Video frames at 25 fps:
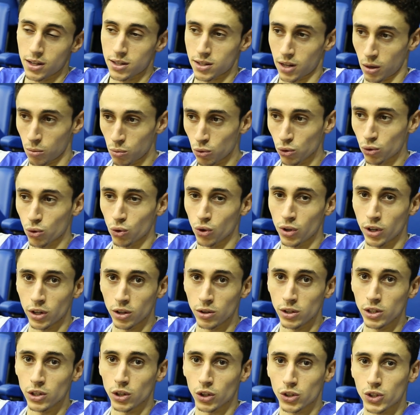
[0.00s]
ça montre qu'on a
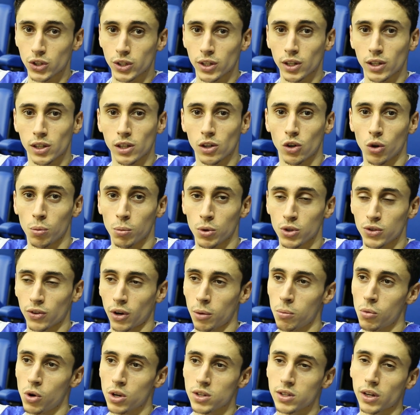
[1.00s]
une identité qui commence
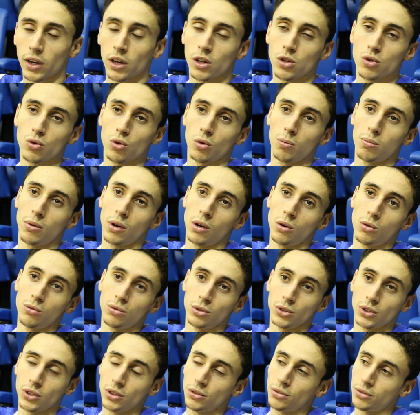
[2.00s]
vraiment à se créer sur le plan
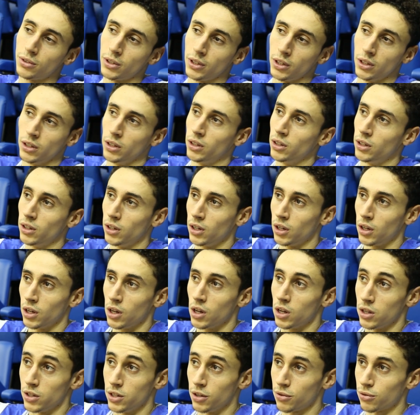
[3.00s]
offensif
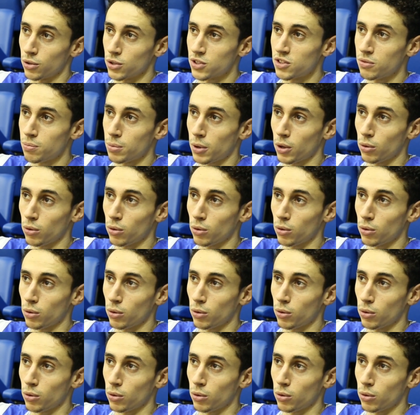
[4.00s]
et défensif,